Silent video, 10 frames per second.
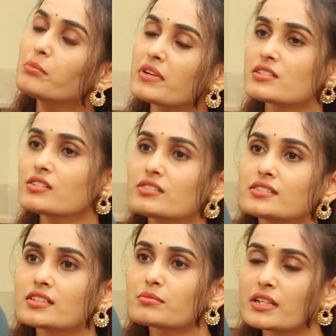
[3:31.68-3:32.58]
కానీ మధ్యలో
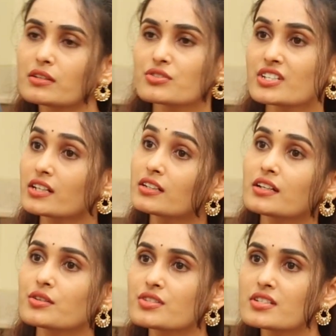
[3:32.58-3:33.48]
సార్ మనకు చరణ్
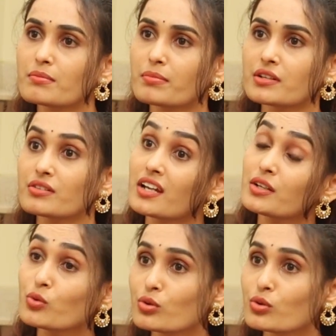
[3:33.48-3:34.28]
గారు వచ్చి చెప్పారు నాన్న